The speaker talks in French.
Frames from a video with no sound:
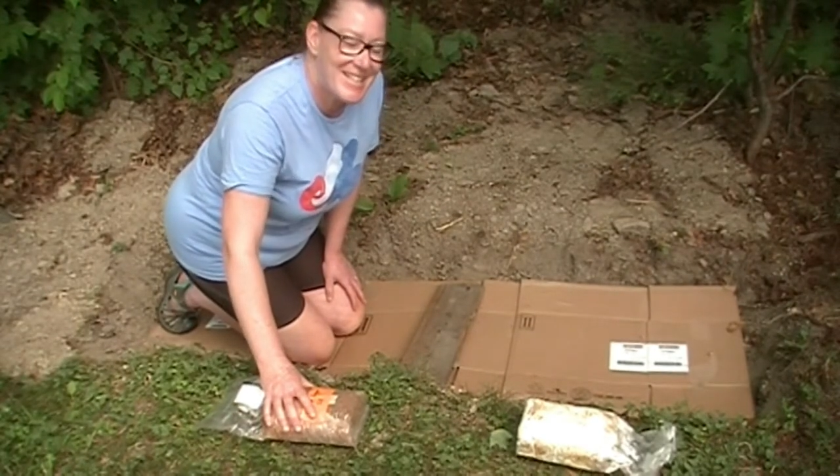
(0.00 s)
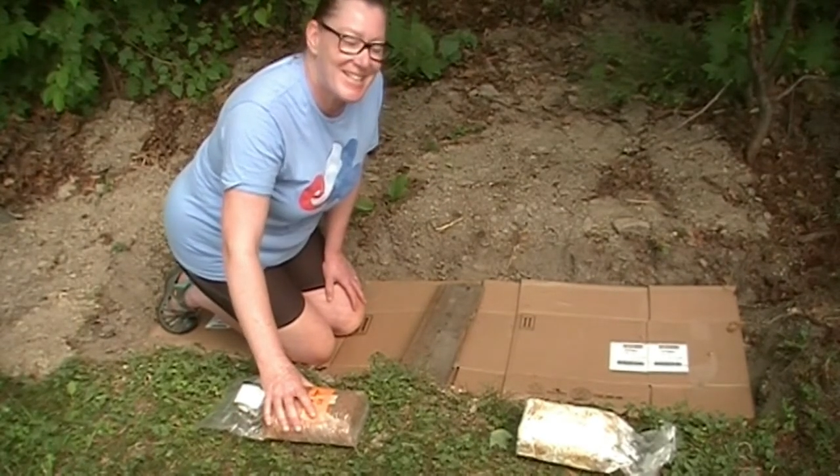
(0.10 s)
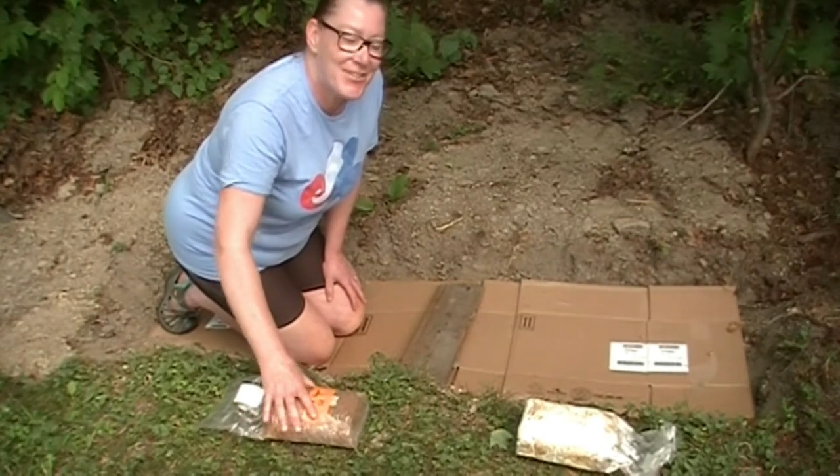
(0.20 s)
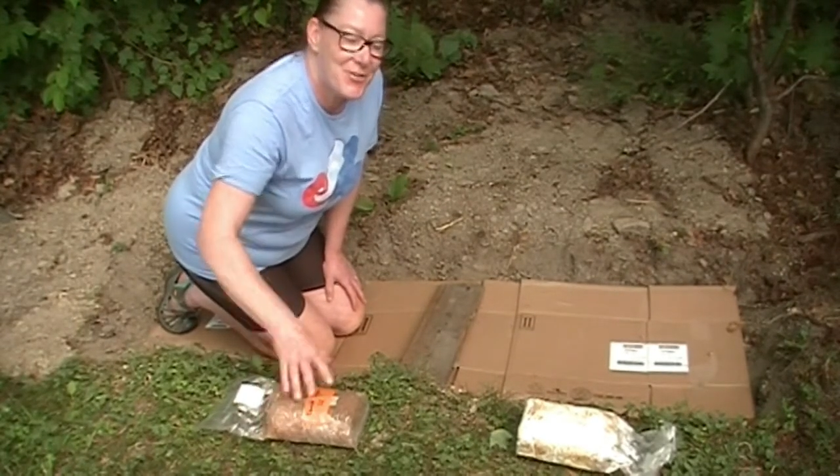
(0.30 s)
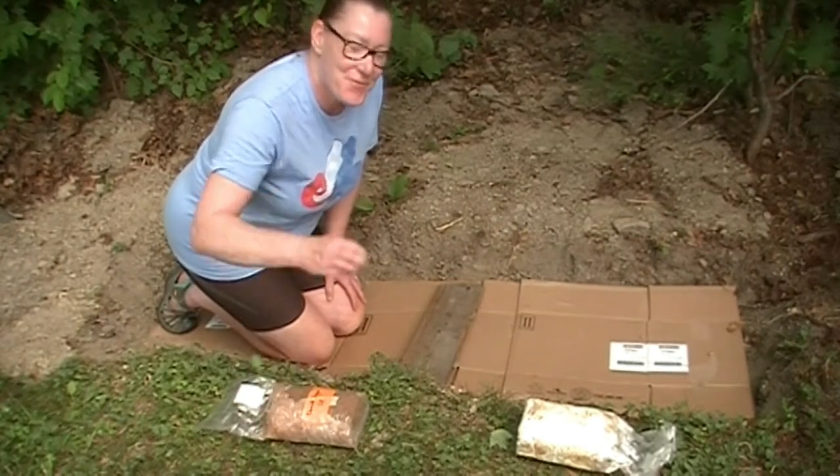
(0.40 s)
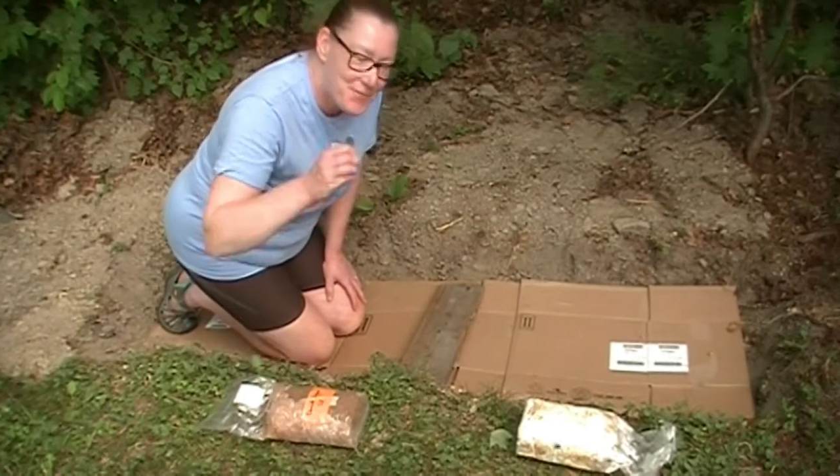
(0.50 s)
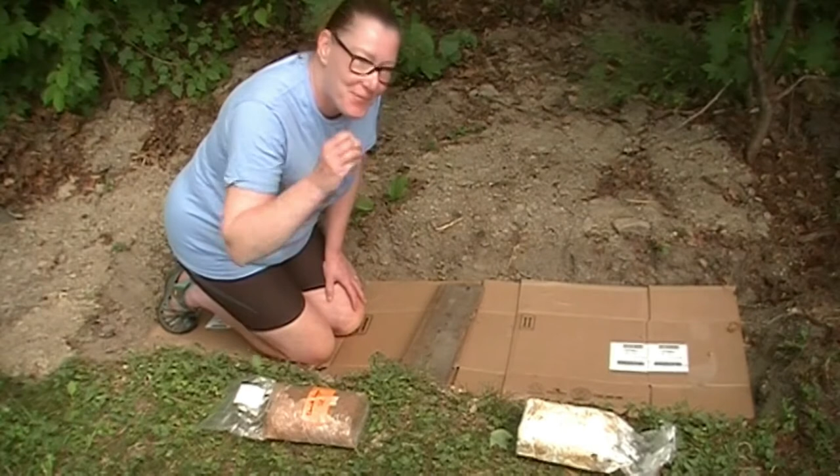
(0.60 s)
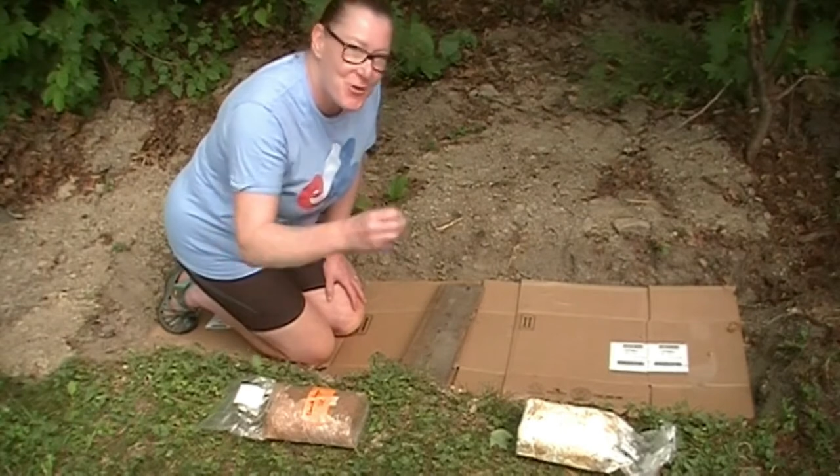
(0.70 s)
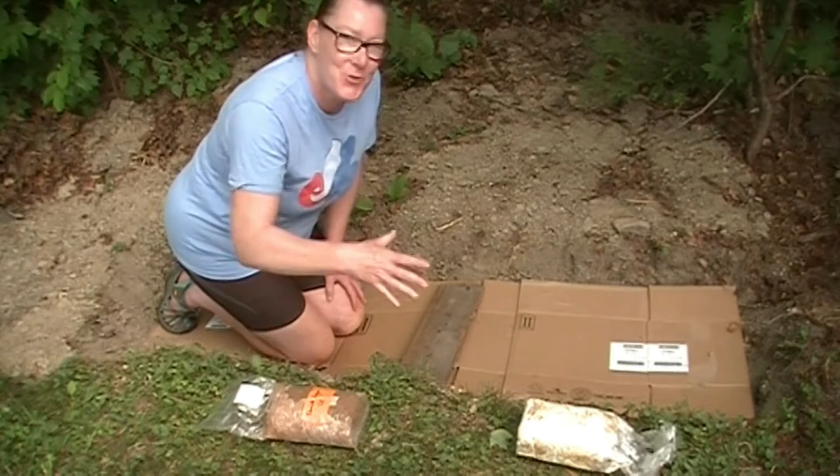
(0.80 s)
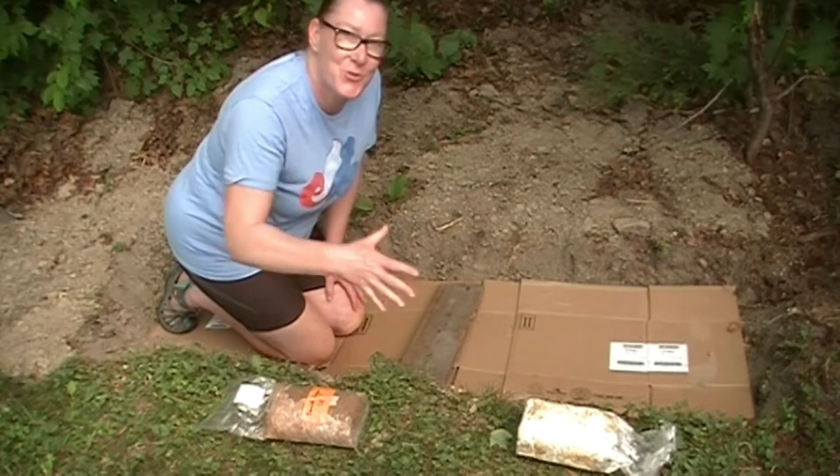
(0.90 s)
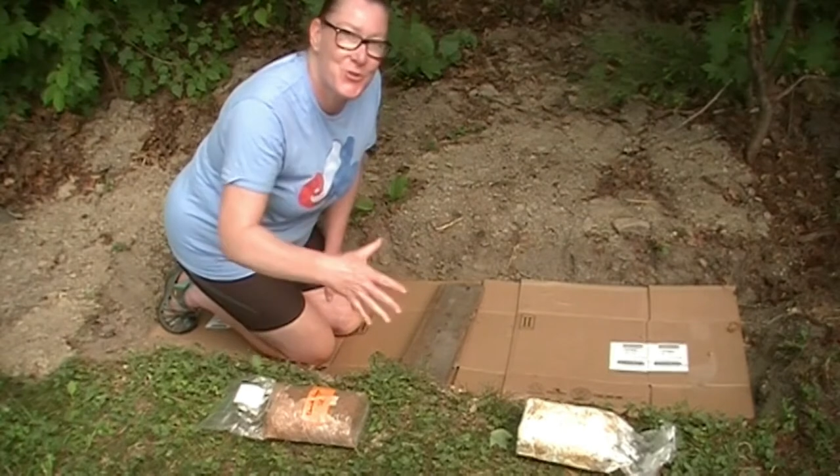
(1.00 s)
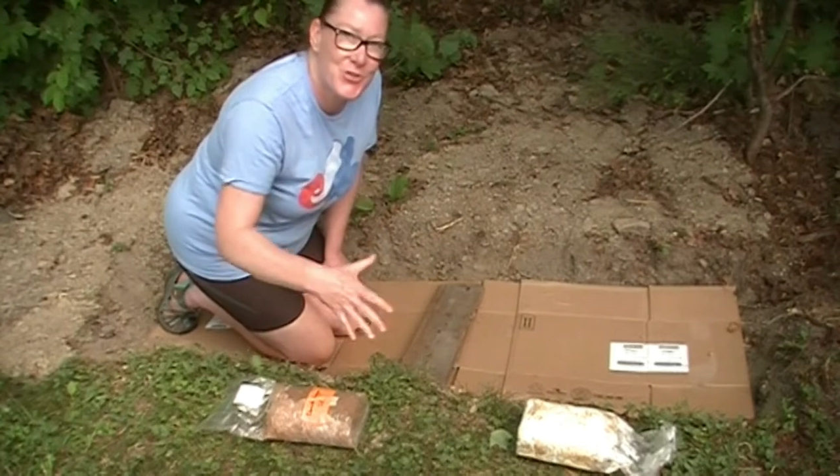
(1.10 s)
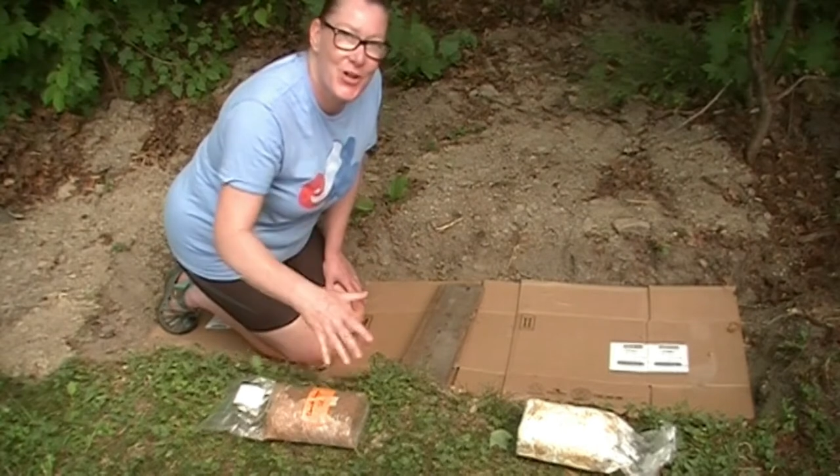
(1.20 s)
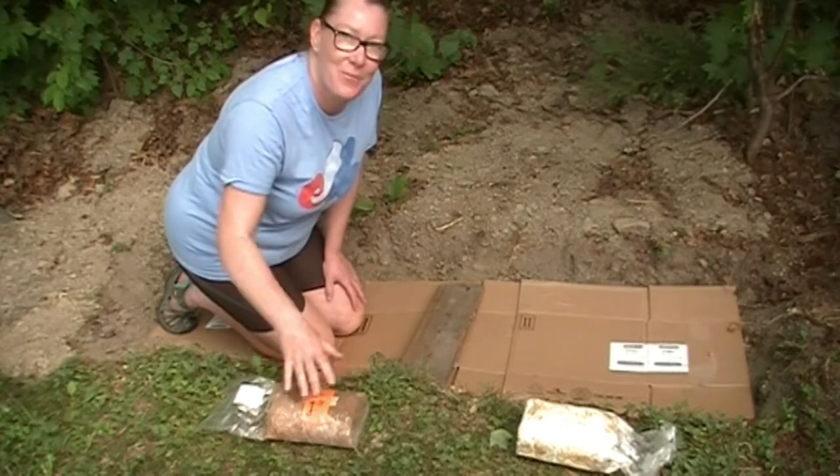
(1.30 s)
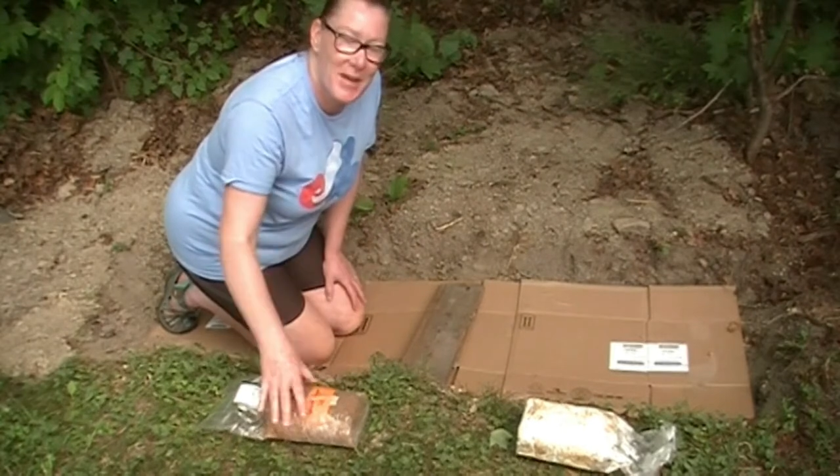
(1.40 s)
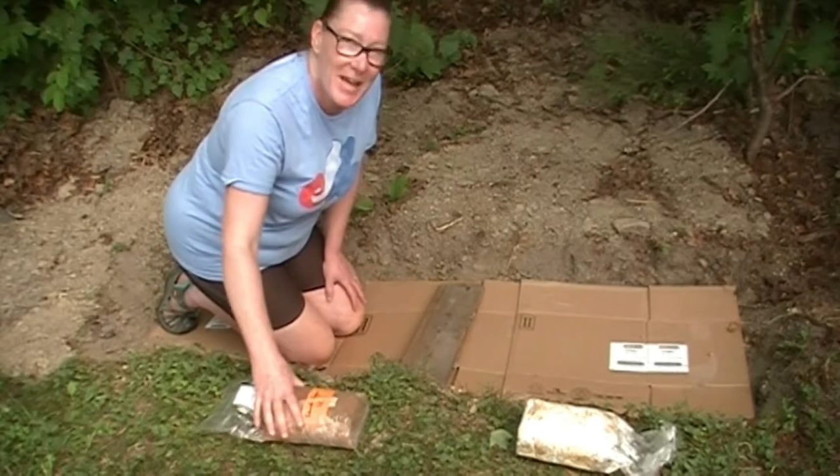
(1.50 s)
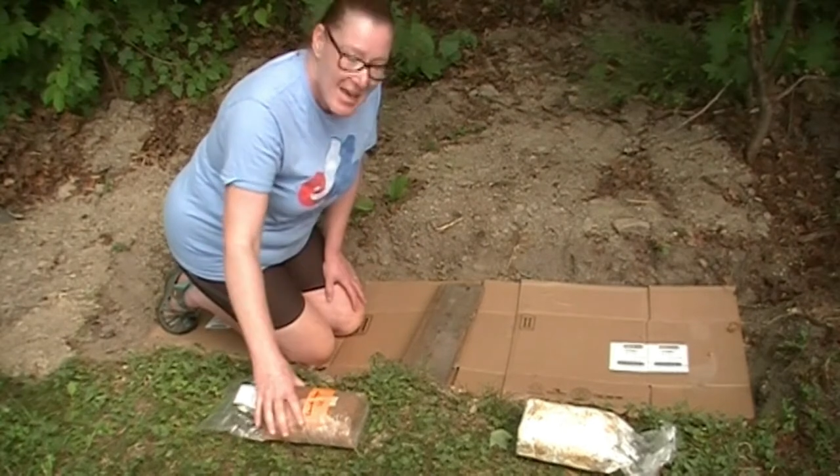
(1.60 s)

qui est de feuillus seulement.